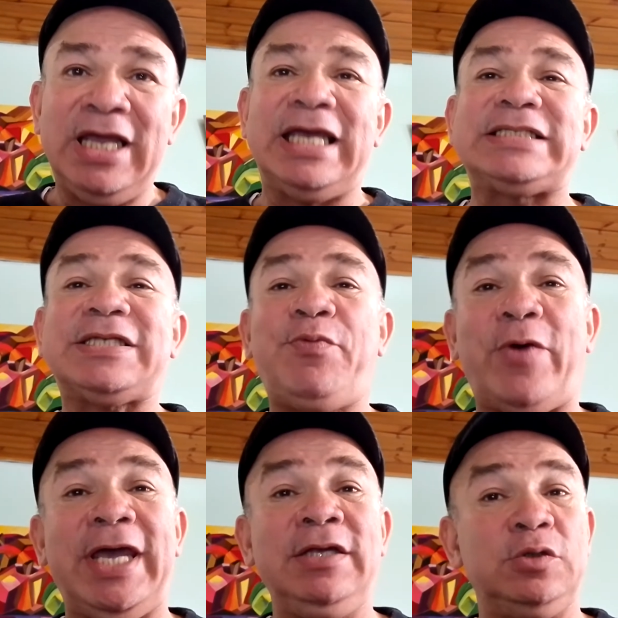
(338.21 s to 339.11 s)
Este
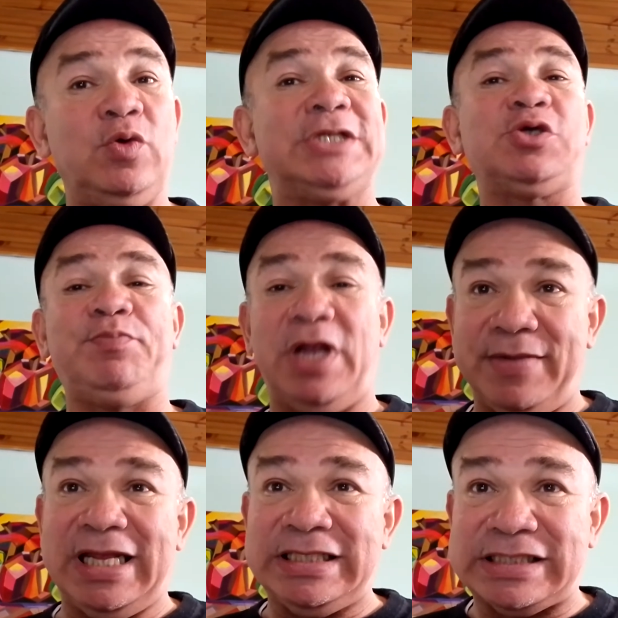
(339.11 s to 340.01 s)
fue nuestro
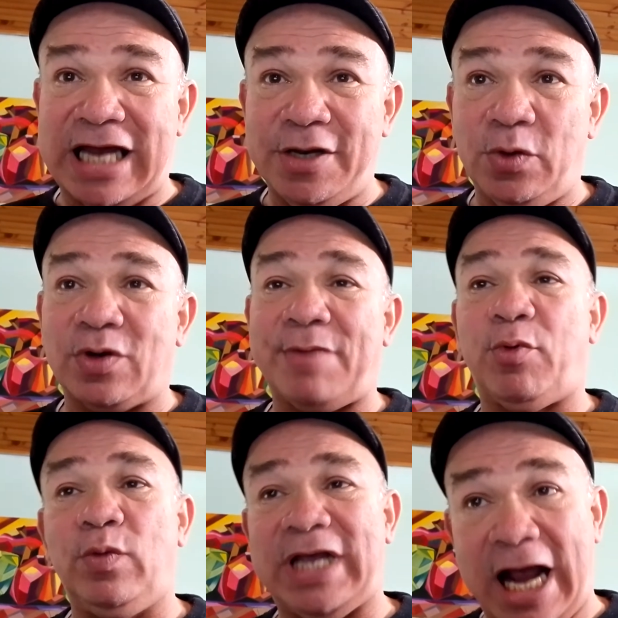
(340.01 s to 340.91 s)
primer ensayo
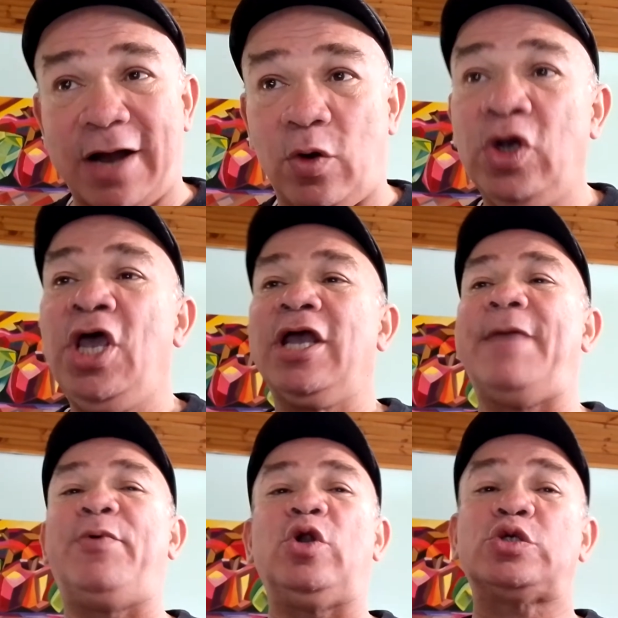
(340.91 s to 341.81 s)
republicano
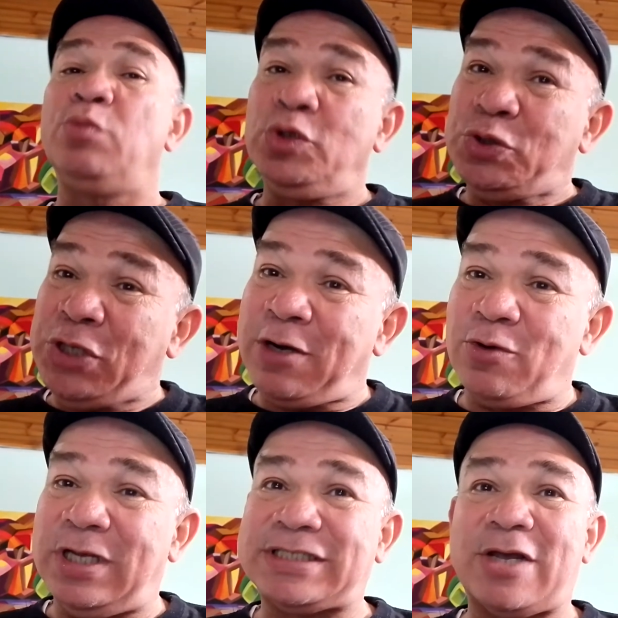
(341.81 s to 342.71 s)
que por los muchos
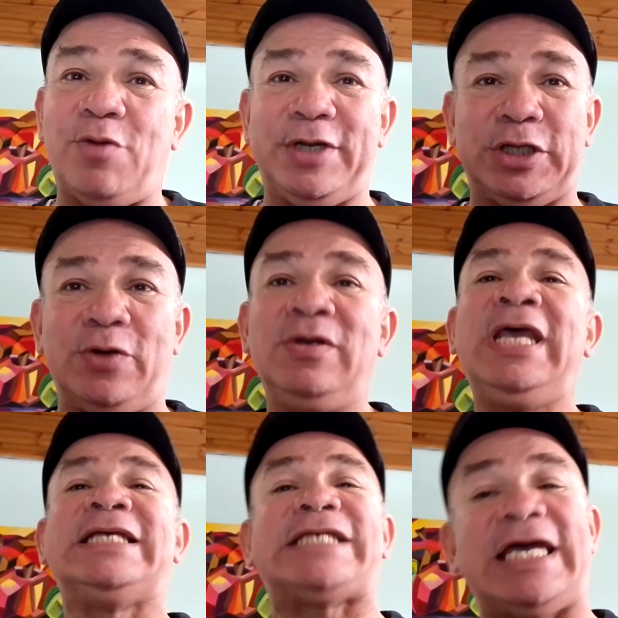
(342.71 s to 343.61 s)
errores que cometió
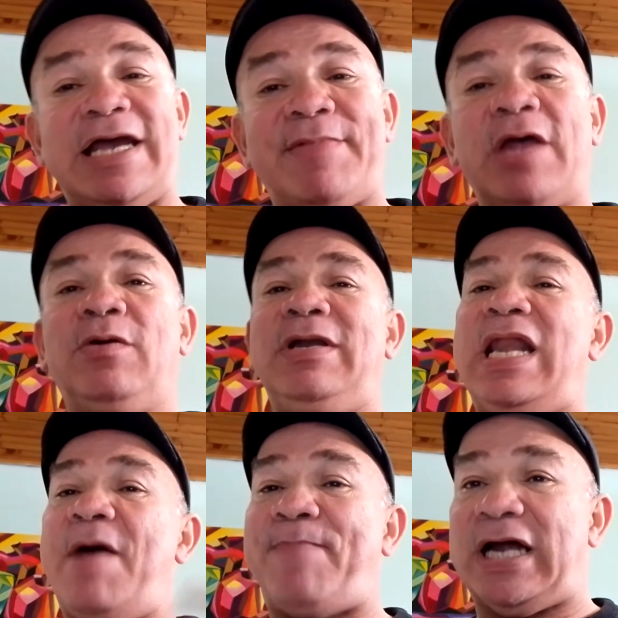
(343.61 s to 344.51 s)
se ha llamado
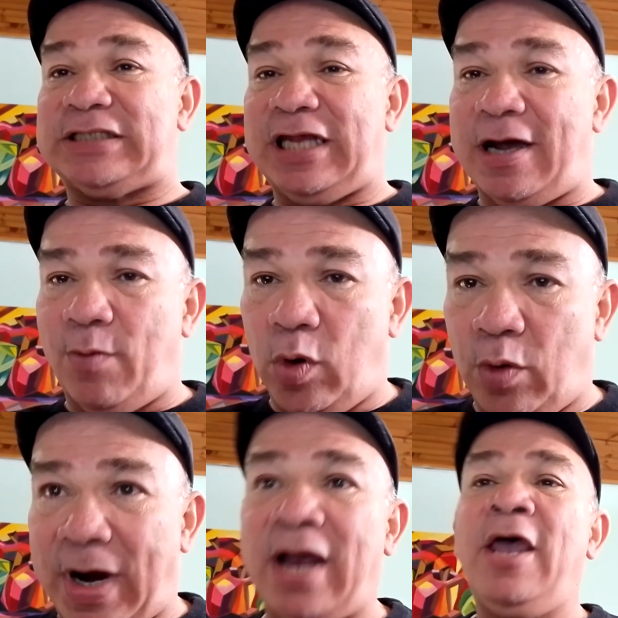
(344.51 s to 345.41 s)
la patria
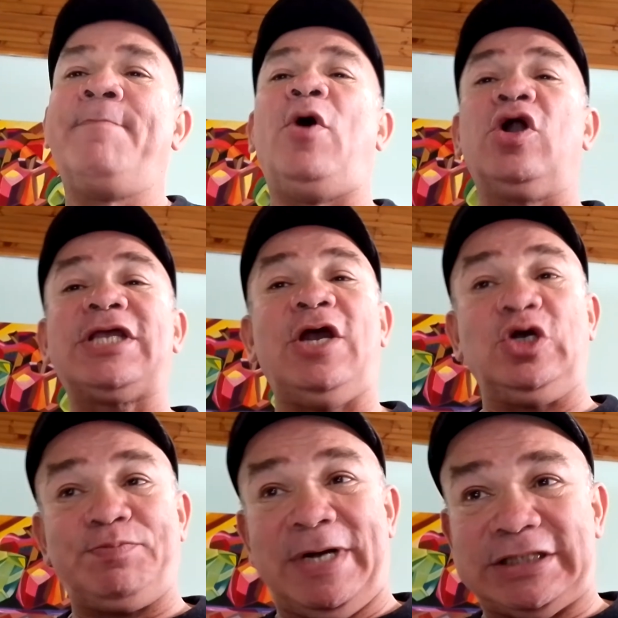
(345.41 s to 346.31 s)
boba, porque
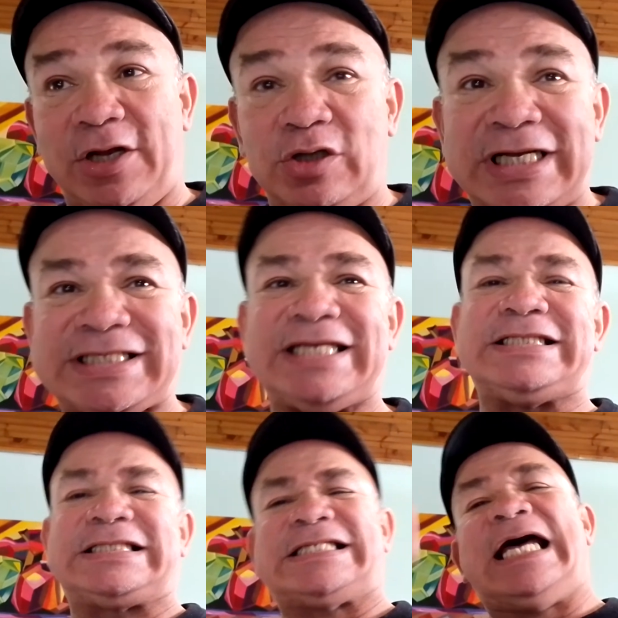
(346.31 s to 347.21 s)
los patriotas se
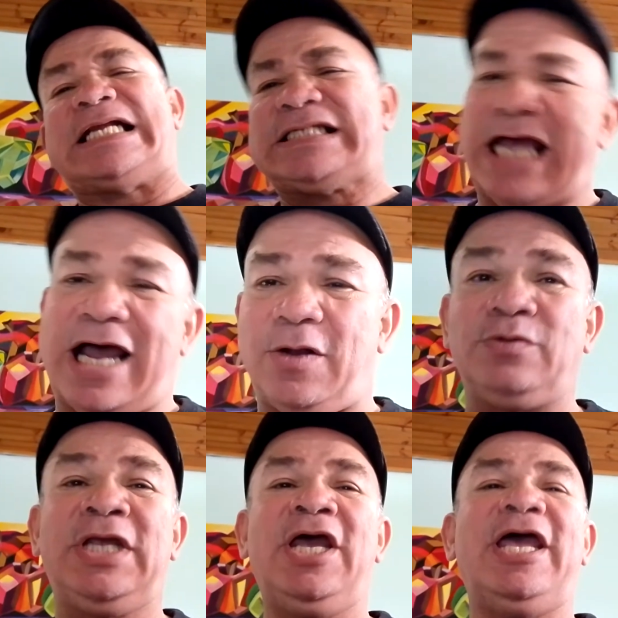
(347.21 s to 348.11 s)

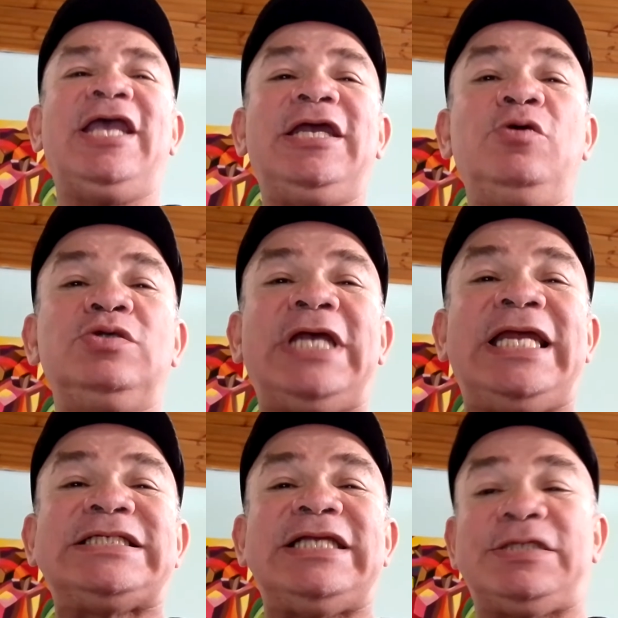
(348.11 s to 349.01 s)
enzarzaron en
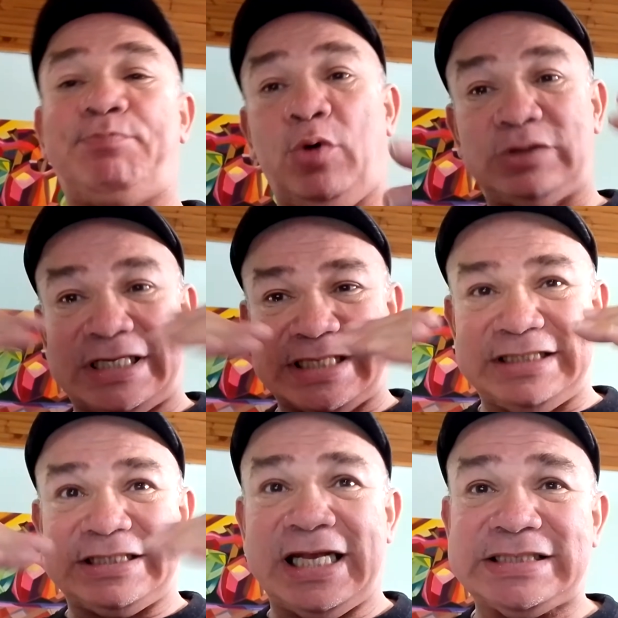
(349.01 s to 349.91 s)
inútiles disputas
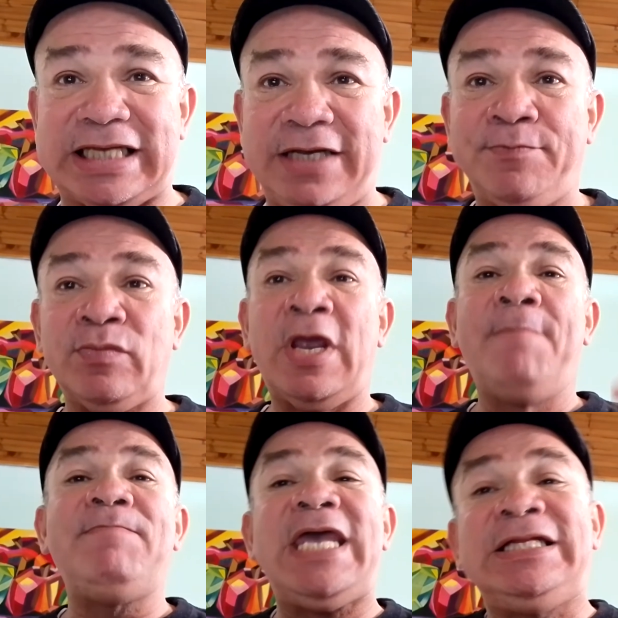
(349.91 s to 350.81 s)
entre sí
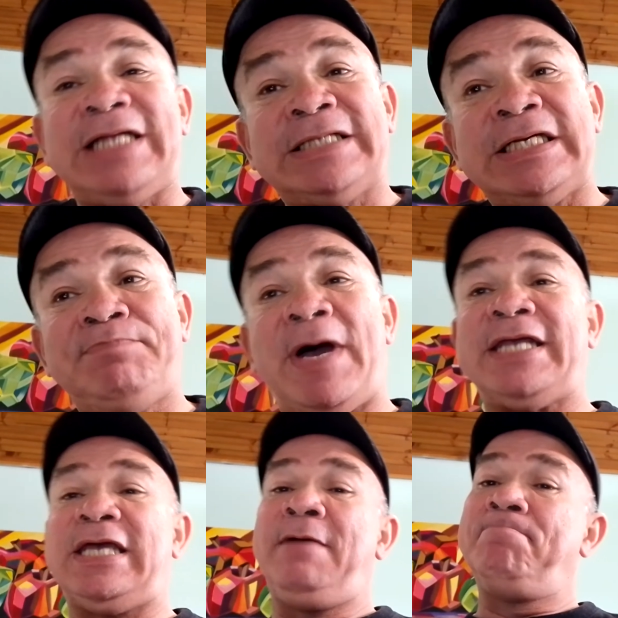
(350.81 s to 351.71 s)
mientras
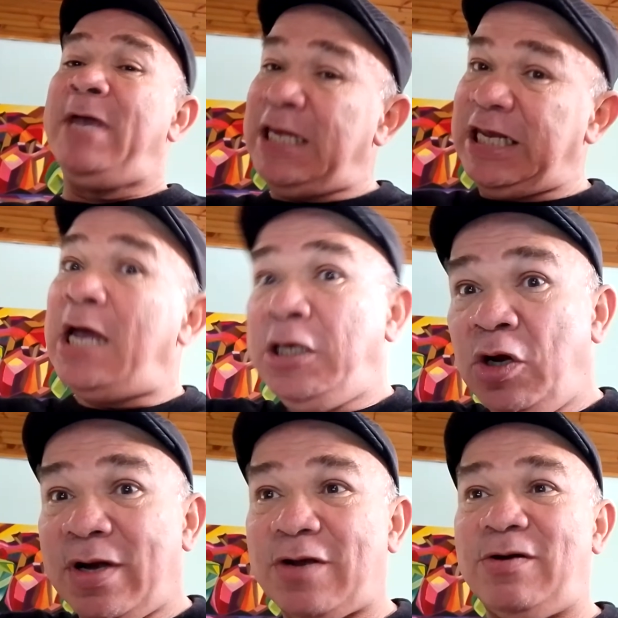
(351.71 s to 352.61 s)
España venía y
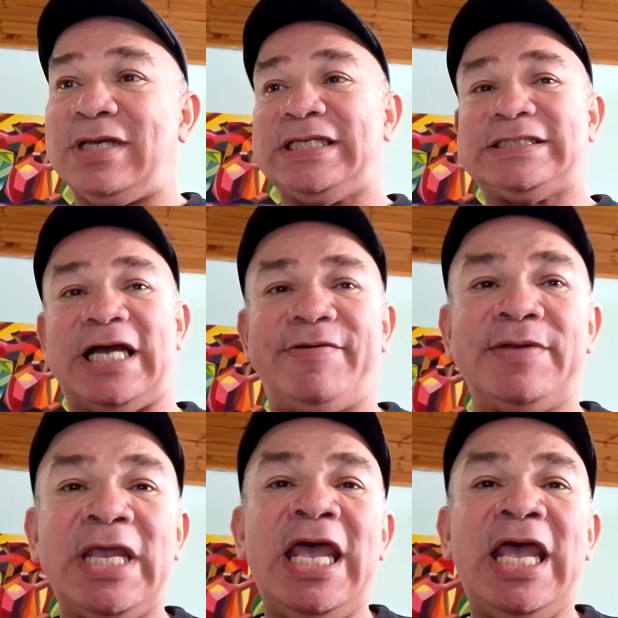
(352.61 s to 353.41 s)
nos reconquistaba.